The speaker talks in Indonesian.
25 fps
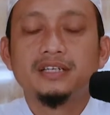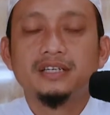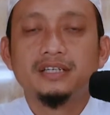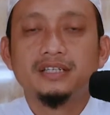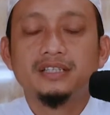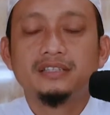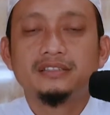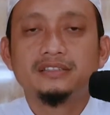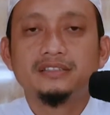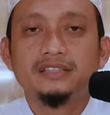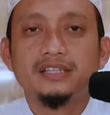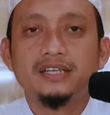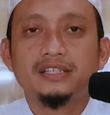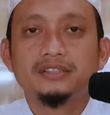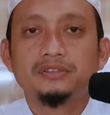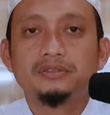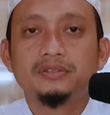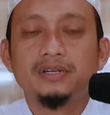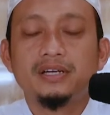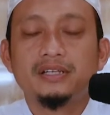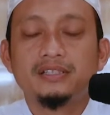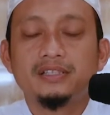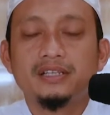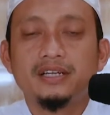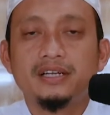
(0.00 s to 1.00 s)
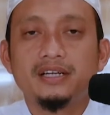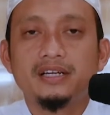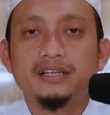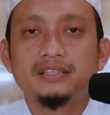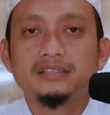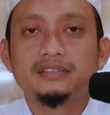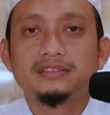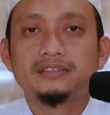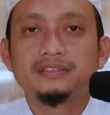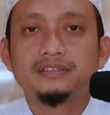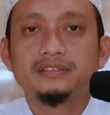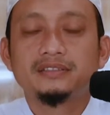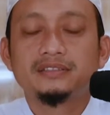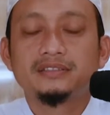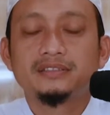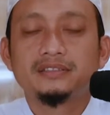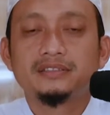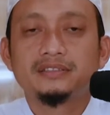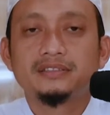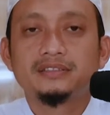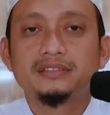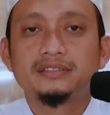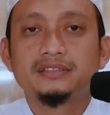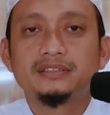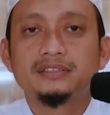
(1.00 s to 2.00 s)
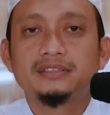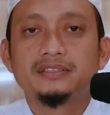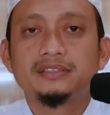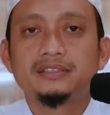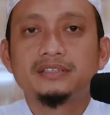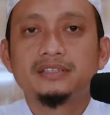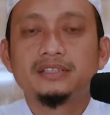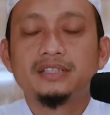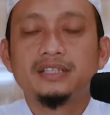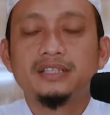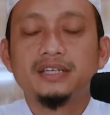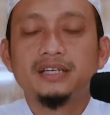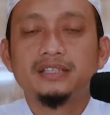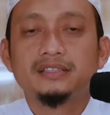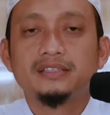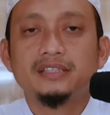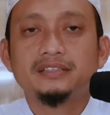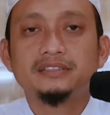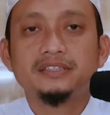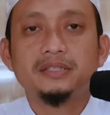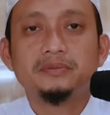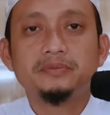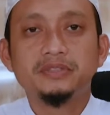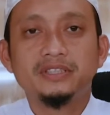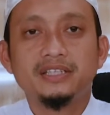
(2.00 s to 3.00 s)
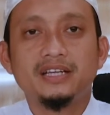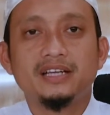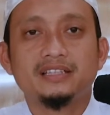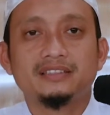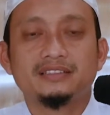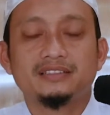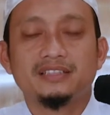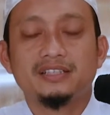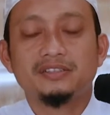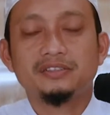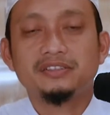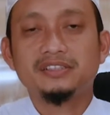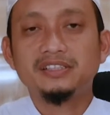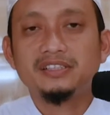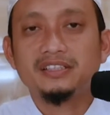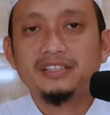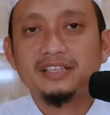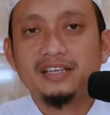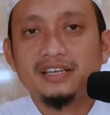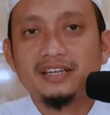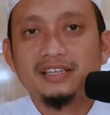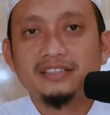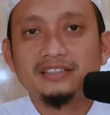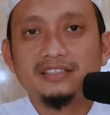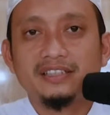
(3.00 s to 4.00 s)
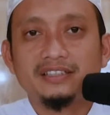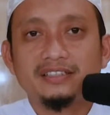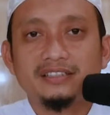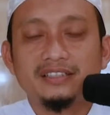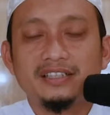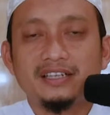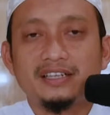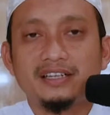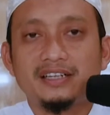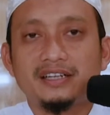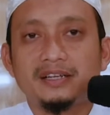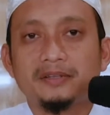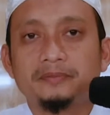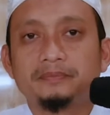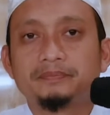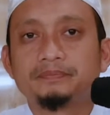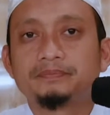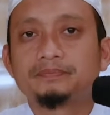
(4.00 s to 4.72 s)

uh, dia itu ada ada jaminan kalau ini negara dengan negara.